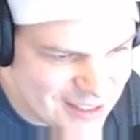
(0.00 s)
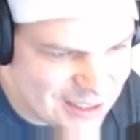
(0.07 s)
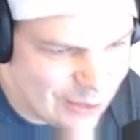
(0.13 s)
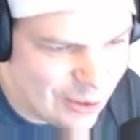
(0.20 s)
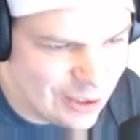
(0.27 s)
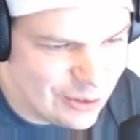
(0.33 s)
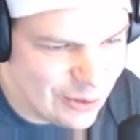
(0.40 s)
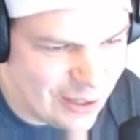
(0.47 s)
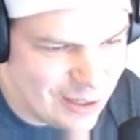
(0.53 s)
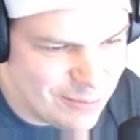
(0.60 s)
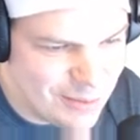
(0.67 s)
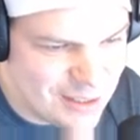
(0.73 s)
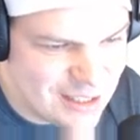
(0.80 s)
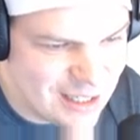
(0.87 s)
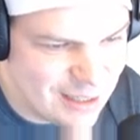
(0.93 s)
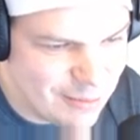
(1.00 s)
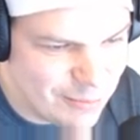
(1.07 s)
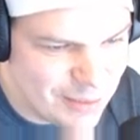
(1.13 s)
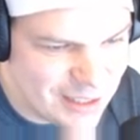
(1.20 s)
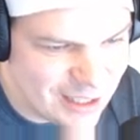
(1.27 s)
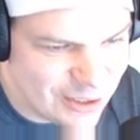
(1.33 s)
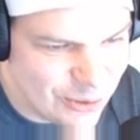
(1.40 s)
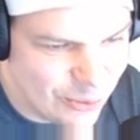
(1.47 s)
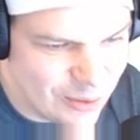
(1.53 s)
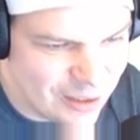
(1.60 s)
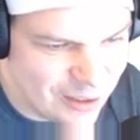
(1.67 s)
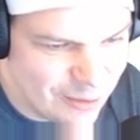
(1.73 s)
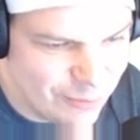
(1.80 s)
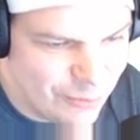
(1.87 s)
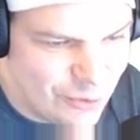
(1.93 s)
dauert noch ein bisschen mit der
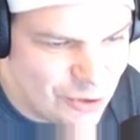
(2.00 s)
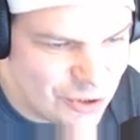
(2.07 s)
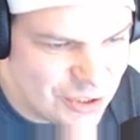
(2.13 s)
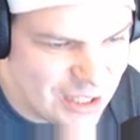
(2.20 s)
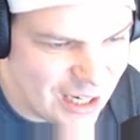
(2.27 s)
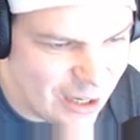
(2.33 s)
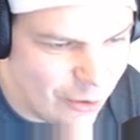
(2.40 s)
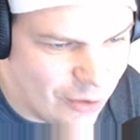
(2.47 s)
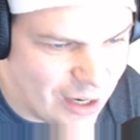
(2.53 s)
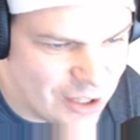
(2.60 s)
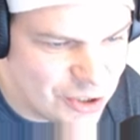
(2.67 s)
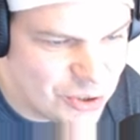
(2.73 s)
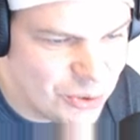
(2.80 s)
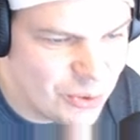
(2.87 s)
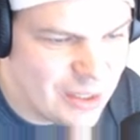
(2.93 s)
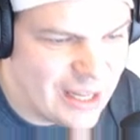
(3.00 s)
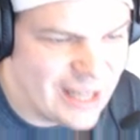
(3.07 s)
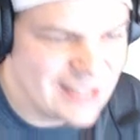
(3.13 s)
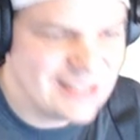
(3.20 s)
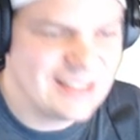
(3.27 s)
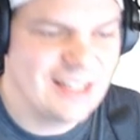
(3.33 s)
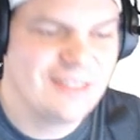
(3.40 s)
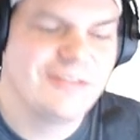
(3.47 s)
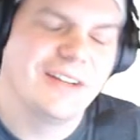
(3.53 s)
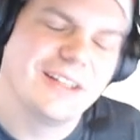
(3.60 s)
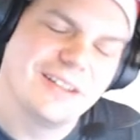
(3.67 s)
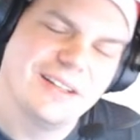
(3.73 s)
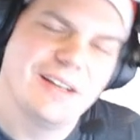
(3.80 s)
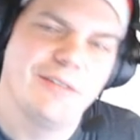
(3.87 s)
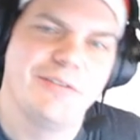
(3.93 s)
Kohle. Wünscht dir auch einen schönen ersten
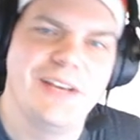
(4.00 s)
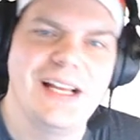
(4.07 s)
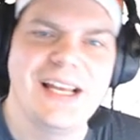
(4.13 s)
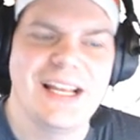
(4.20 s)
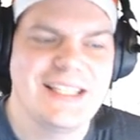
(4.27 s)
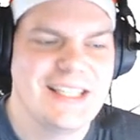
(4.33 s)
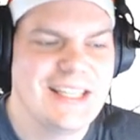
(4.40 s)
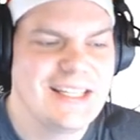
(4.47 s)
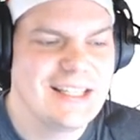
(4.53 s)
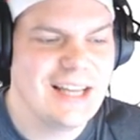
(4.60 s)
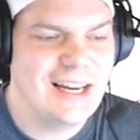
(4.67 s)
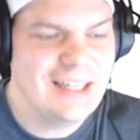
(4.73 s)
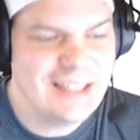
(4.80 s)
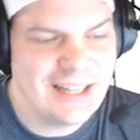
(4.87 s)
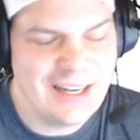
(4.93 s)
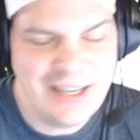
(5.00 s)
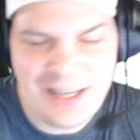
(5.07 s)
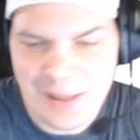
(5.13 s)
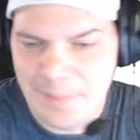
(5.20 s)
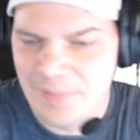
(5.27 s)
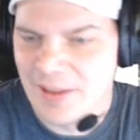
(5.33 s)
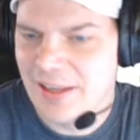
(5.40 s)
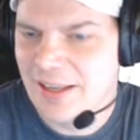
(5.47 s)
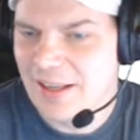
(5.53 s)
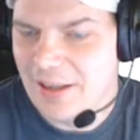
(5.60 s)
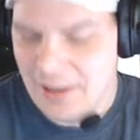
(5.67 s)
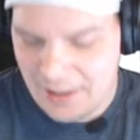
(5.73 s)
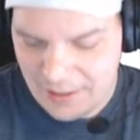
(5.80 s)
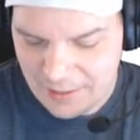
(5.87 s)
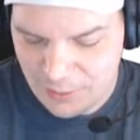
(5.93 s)
Advent. Vielen herzlichen Dank, Kai.
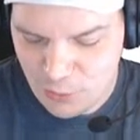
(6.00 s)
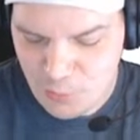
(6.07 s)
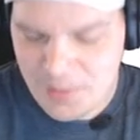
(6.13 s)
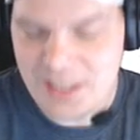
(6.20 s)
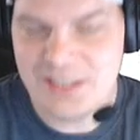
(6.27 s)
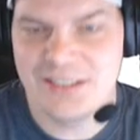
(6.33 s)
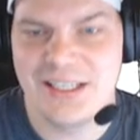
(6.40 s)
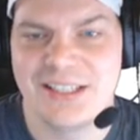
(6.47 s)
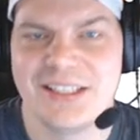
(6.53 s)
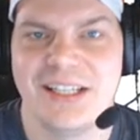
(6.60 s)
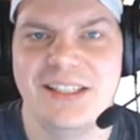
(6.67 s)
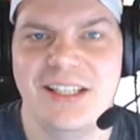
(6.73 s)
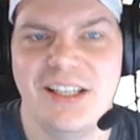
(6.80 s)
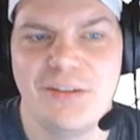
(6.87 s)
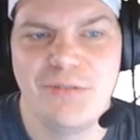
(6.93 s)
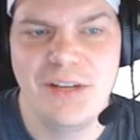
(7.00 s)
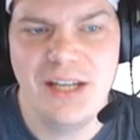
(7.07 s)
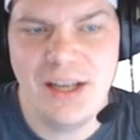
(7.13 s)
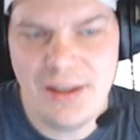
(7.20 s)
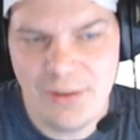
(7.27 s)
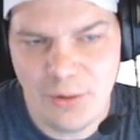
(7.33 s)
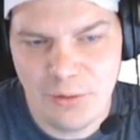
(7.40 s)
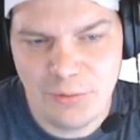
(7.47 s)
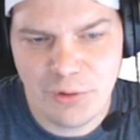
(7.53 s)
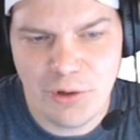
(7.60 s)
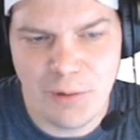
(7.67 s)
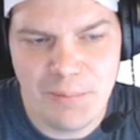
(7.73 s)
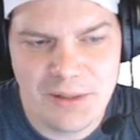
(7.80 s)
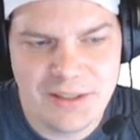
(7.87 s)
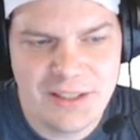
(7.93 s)
Du bist der dritte Gewinner und
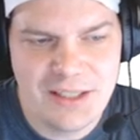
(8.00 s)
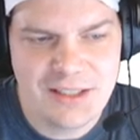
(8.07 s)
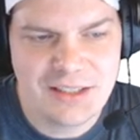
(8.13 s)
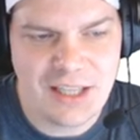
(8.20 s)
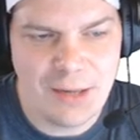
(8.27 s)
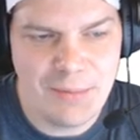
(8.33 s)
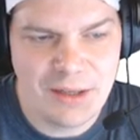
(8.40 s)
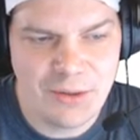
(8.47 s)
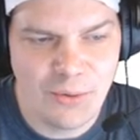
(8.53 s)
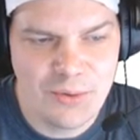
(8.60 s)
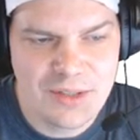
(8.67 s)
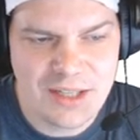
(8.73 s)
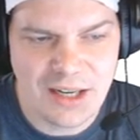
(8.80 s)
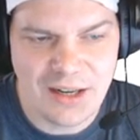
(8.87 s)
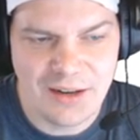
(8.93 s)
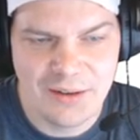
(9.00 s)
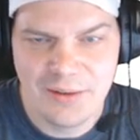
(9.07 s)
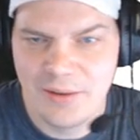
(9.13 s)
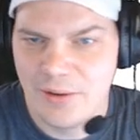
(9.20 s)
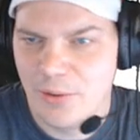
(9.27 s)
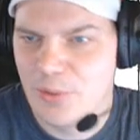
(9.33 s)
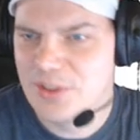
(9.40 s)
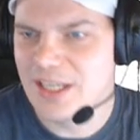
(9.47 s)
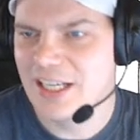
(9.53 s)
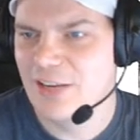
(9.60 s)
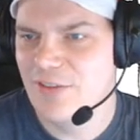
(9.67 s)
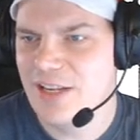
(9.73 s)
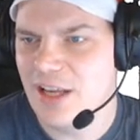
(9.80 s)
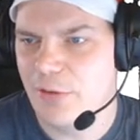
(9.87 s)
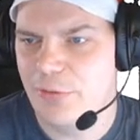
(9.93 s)
komplettierst damit unser, unser
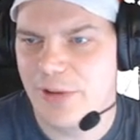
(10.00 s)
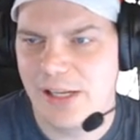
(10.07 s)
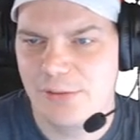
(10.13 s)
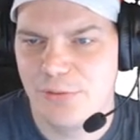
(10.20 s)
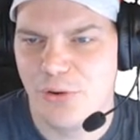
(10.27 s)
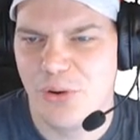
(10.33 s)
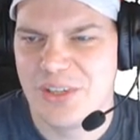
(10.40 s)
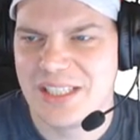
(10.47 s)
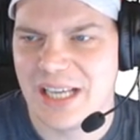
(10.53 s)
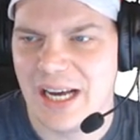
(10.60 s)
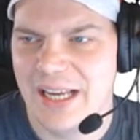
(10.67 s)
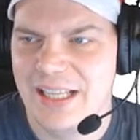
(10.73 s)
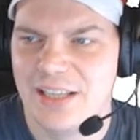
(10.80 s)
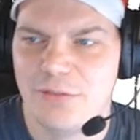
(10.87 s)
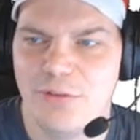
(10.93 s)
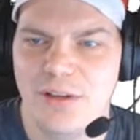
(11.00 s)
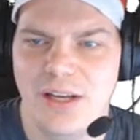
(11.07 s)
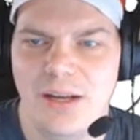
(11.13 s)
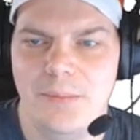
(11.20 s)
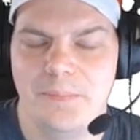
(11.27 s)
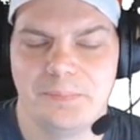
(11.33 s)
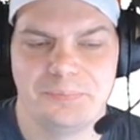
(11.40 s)
Gewinnerfeld von drei Gewinnern.